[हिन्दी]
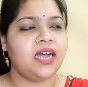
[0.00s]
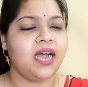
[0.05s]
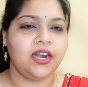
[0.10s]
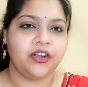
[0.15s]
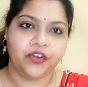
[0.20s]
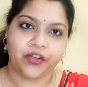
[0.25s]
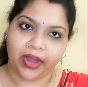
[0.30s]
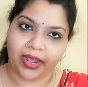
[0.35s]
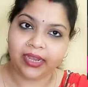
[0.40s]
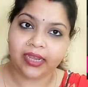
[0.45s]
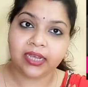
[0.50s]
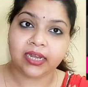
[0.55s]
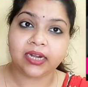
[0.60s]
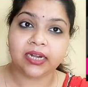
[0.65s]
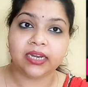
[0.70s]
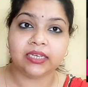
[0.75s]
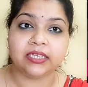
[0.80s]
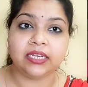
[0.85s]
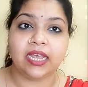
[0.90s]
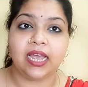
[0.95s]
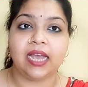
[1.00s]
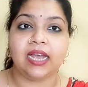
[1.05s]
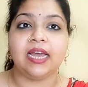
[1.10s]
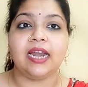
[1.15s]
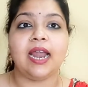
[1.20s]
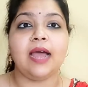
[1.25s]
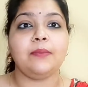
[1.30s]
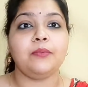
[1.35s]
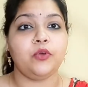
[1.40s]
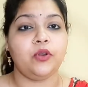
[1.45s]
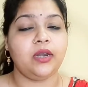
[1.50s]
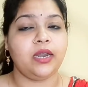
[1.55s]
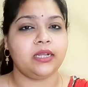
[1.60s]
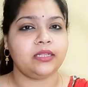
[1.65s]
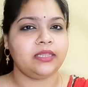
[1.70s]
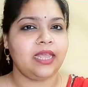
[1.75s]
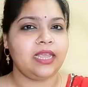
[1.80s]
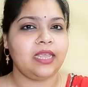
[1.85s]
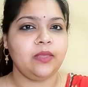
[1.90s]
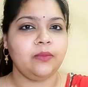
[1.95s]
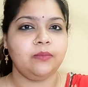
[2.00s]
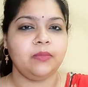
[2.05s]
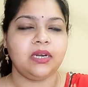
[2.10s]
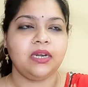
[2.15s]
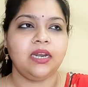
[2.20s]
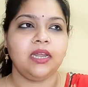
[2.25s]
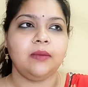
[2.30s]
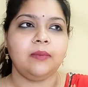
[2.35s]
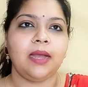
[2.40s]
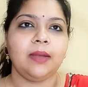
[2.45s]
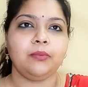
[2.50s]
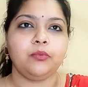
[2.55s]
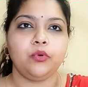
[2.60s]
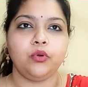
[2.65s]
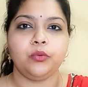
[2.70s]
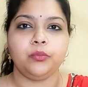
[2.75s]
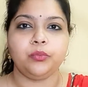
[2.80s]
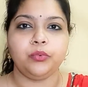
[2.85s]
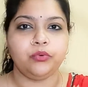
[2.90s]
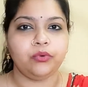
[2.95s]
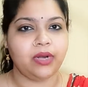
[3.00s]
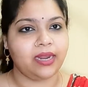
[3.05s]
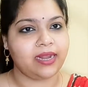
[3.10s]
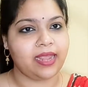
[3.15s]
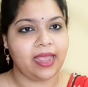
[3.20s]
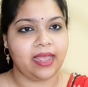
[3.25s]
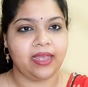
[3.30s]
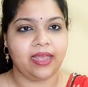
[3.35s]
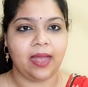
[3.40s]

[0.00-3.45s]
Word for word: हाँ ट्राई कर लीजिए अगर आपको लगता है कि मतलब आपको पूरा